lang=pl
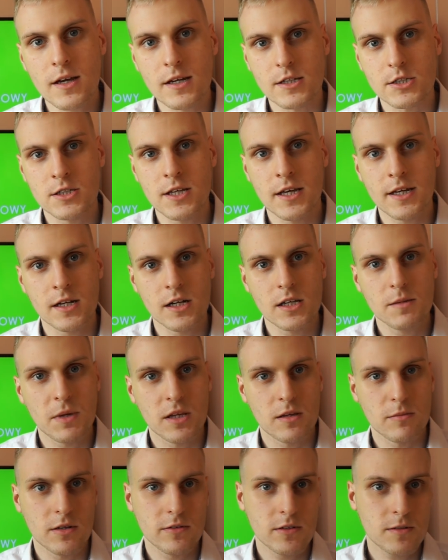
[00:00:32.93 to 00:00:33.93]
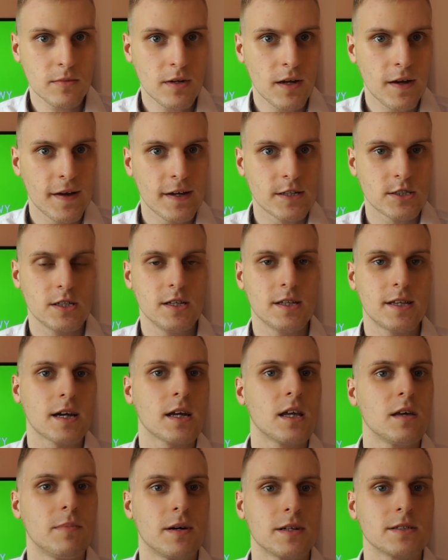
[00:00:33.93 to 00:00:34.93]
śnie i rytmie dobowym, czyli
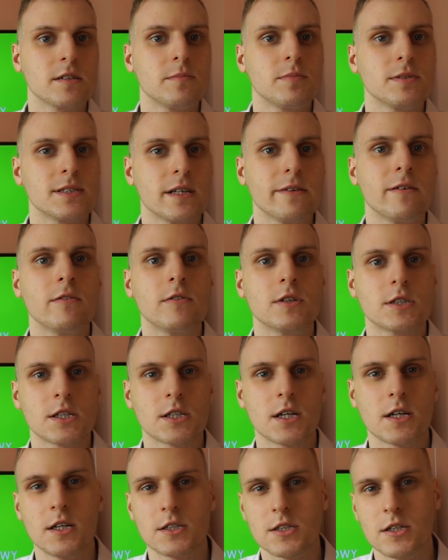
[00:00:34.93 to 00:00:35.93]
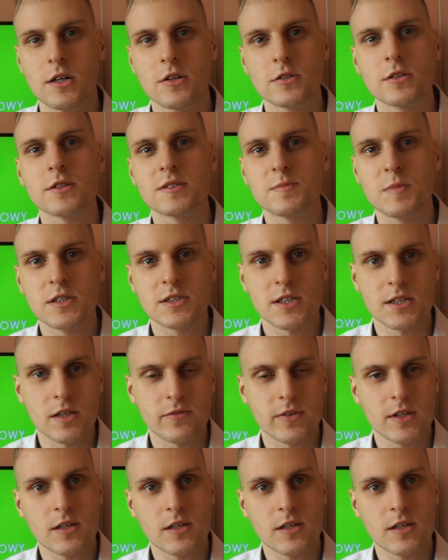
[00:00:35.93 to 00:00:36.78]
takich bardzo podstawowych rzeczach, jeżeli chodzi o zmęczenie.